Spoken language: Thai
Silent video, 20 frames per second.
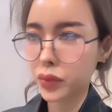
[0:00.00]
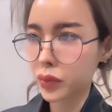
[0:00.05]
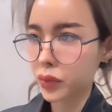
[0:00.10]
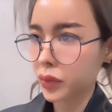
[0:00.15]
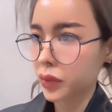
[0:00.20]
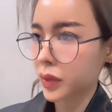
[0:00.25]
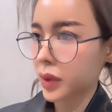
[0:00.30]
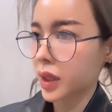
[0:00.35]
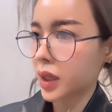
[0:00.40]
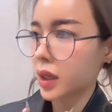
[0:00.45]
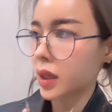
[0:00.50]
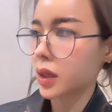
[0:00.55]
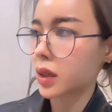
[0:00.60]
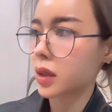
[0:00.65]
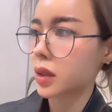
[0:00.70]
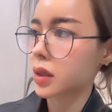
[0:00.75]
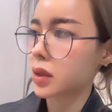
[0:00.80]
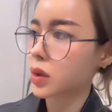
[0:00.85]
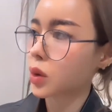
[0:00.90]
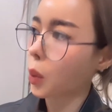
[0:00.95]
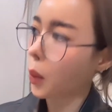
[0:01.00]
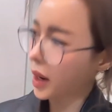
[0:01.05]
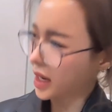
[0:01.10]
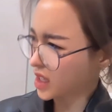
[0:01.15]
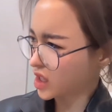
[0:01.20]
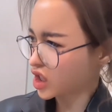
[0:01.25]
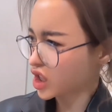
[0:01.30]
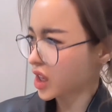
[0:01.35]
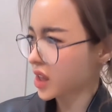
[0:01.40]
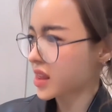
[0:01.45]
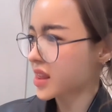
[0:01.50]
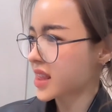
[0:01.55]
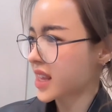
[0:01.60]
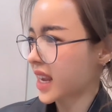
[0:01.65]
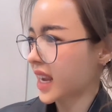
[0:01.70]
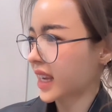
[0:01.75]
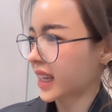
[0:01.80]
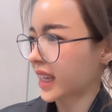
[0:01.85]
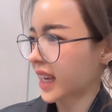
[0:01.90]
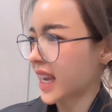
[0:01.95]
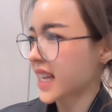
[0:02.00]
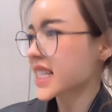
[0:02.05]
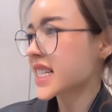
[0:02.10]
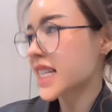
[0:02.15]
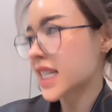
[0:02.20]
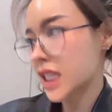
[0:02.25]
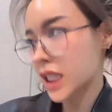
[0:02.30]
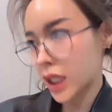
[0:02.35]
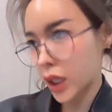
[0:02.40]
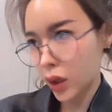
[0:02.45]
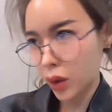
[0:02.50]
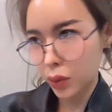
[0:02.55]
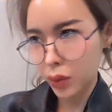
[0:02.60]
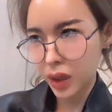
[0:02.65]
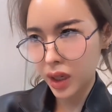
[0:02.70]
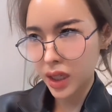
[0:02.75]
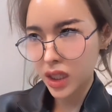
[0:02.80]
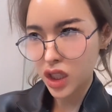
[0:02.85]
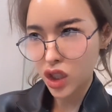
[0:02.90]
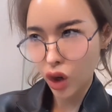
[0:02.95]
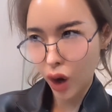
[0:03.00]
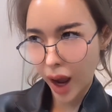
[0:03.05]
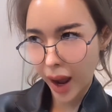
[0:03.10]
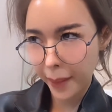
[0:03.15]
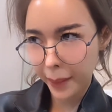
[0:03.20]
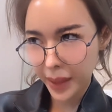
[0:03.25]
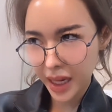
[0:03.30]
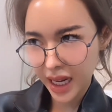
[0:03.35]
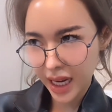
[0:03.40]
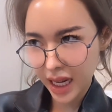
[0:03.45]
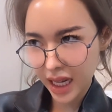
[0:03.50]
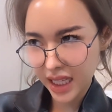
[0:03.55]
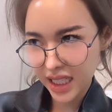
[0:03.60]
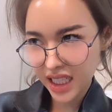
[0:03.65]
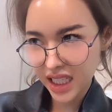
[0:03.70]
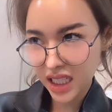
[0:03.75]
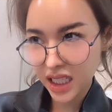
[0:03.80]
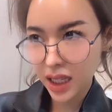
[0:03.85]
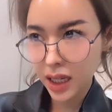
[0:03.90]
ห่างตั้งแต่วันที่เกิดเรื่องผมก็รีบติดต่อ